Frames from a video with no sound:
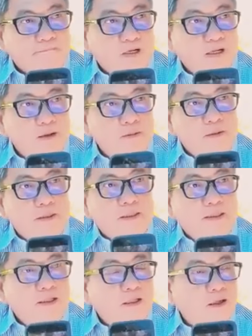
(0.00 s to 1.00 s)
vậy là
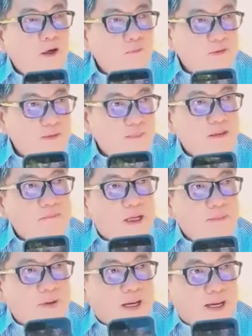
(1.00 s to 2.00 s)
cái linh hồn sẽ mất
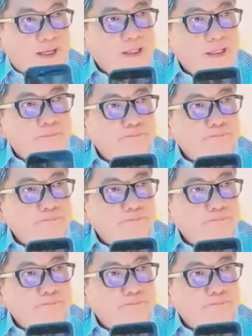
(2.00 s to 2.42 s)
mãi mãi